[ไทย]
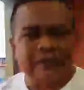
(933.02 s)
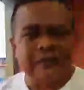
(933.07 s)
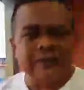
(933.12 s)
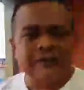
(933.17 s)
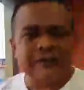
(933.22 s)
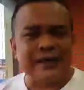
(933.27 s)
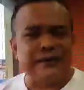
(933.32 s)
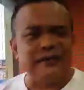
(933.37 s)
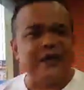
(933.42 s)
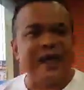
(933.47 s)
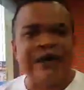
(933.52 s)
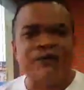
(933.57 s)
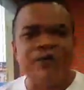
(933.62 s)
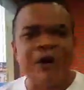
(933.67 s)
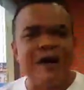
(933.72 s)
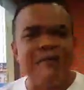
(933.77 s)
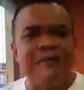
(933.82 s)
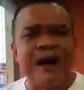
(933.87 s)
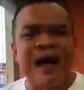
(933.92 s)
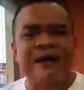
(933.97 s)
จะสร้างค
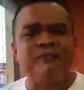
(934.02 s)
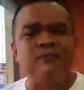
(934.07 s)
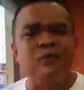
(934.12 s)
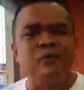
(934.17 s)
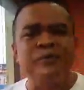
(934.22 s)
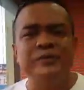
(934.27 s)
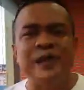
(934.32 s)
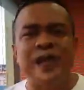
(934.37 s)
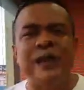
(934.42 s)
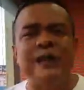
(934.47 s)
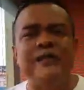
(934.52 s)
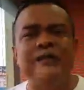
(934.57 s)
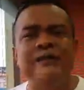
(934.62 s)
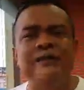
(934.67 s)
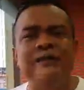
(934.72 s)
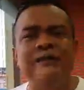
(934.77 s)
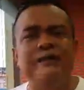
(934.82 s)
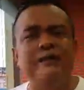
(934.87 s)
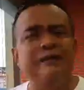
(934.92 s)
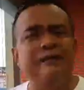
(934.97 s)
วามภาคภูมิใจ
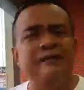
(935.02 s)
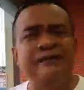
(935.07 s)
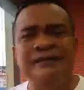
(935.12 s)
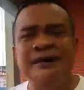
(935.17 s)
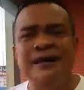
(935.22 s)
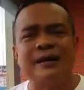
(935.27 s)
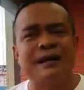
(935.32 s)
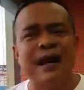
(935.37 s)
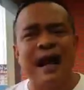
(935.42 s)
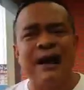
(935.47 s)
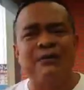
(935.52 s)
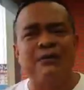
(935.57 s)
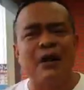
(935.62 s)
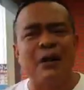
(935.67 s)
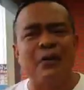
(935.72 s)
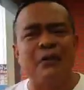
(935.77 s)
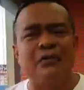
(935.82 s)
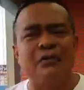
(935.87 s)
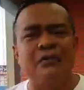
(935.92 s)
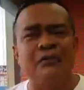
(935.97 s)
เรื่องราวเรา
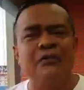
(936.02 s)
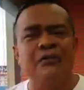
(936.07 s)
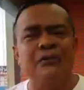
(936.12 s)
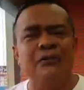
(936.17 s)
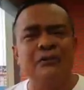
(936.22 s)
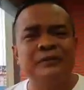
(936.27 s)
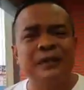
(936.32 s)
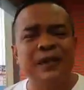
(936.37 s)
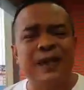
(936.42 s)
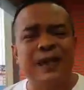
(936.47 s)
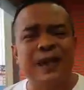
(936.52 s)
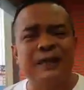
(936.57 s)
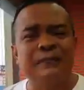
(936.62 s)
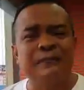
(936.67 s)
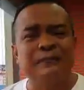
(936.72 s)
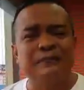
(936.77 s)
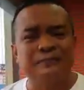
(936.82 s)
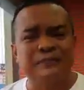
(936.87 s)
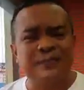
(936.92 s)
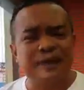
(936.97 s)
นะครับ
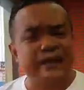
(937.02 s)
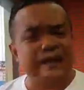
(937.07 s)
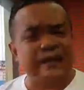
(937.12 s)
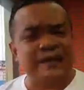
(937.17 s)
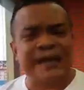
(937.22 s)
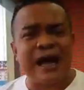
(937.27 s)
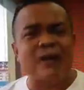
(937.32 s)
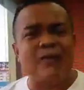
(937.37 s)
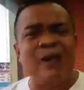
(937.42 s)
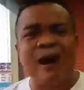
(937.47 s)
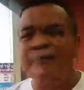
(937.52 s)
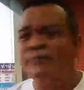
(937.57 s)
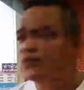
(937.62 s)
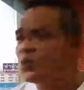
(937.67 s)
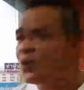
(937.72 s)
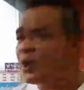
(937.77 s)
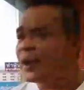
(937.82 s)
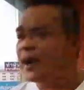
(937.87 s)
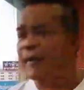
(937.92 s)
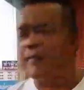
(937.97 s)
ที่จะสร้างความสุ
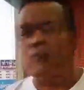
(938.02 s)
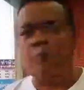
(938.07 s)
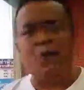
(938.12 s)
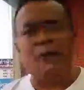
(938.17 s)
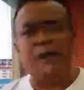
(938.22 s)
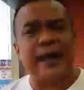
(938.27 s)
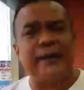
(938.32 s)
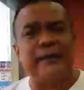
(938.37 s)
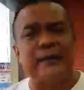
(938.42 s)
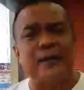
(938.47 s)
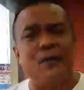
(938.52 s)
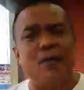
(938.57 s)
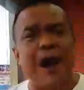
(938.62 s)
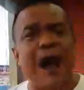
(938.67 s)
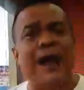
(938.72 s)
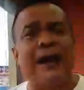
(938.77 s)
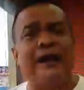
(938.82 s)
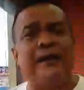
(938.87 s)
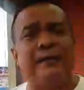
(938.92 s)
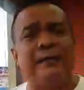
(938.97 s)
ขให้กับ พวกท่านก็ว่า
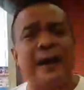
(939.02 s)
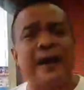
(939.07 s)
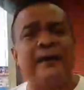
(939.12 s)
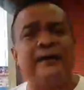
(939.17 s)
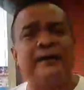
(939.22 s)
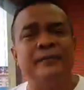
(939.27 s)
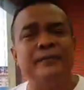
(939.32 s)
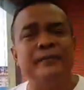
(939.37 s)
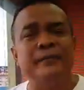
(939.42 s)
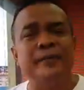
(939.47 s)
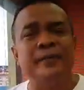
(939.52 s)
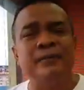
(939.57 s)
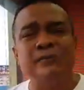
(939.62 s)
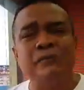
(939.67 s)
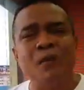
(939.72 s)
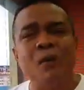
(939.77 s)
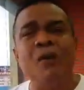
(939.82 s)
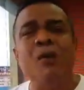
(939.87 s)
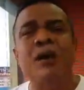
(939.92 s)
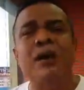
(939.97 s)
กันไป
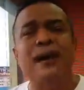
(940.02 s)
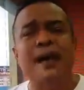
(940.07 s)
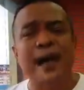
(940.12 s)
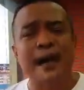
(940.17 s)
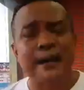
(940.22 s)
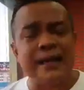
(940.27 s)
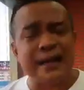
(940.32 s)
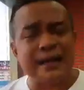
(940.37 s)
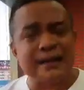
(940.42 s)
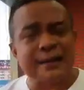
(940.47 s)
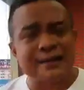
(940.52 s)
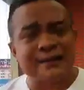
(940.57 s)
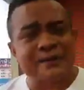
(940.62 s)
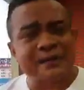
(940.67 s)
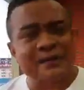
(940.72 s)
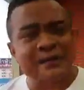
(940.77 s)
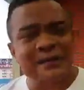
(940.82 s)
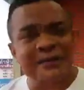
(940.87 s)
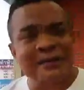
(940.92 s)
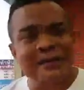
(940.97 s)
โง่กันได้อย่างเต็ม
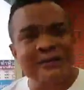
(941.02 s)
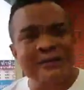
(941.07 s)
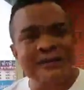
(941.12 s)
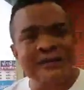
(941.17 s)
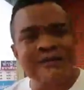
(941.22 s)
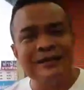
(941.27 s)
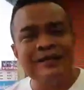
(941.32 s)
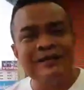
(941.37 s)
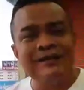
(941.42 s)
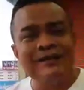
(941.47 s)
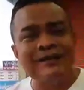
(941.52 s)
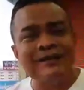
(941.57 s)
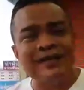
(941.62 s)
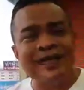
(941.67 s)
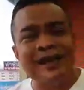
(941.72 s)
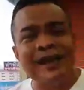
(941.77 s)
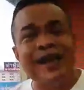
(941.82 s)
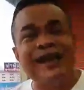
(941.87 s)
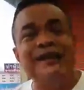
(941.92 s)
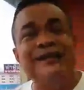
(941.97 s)
ที่ แต่
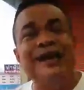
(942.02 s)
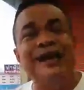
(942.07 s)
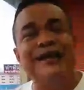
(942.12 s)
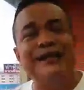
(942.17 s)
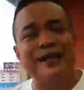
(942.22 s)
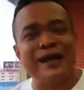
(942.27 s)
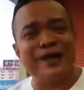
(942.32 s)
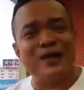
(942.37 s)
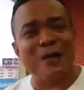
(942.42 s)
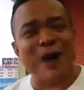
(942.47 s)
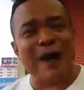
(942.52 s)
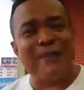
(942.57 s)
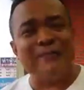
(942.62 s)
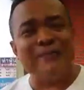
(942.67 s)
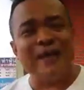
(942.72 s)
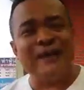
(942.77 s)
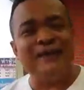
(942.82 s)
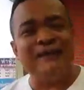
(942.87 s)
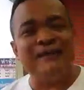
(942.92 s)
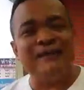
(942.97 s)
หลักใหญ่ใจความ
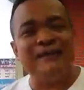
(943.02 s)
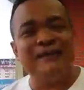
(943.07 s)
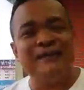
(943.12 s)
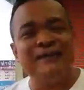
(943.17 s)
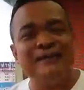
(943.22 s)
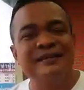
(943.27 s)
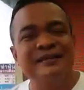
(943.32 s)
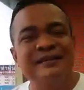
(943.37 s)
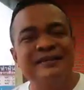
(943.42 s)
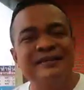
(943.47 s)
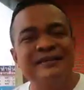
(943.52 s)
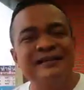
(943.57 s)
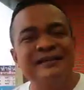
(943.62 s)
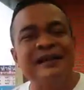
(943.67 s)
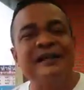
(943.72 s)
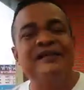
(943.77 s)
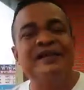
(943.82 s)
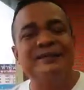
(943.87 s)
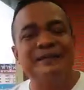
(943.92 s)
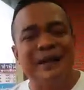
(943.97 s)
นั้น เรื่อง
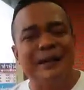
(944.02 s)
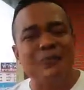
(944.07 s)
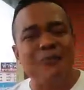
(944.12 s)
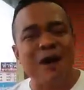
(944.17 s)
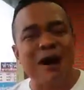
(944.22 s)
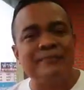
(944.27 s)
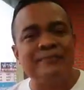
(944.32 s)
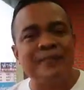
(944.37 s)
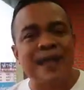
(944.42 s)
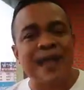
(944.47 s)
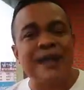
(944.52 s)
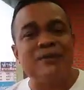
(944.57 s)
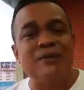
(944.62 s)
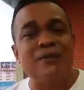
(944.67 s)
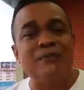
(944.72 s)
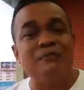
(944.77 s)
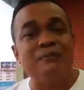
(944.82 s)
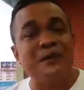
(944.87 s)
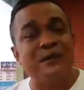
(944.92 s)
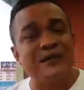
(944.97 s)
ที่เป็นความตายของ
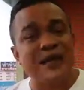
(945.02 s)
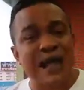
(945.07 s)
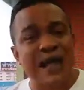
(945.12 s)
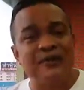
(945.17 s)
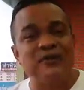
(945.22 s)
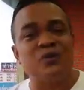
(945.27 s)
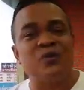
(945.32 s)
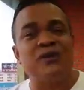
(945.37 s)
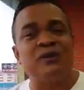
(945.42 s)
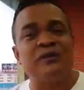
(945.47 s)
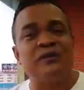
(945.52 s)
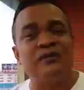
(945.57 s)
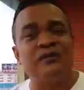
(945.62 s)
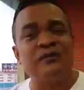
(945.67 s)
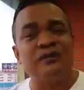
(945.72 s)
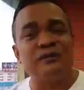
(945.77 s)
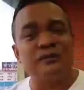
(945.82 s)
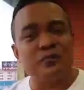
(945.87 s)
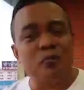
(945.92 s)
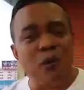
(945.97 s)
ประชาชน
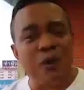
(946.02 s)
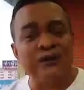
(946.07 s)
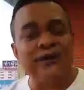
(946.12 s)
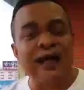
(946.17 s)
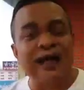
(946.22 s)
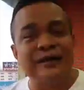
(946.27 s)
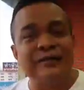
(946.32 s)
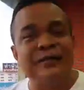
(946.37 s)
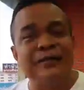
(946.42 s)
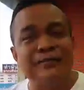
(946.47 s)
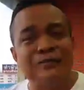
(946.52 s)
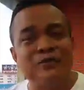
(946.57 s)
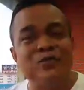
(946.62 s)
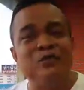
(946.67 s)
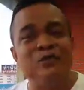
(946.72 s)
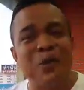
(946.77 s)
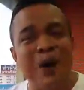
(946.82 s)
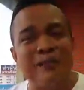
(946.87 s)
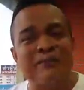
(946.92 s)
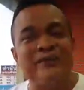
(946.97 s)
พวกท่านต้องพูด
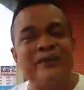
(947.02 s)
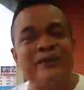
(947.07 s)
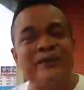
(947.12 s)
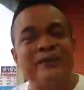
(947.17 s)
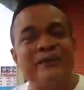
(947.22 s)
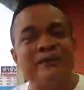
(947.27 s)
ความจริง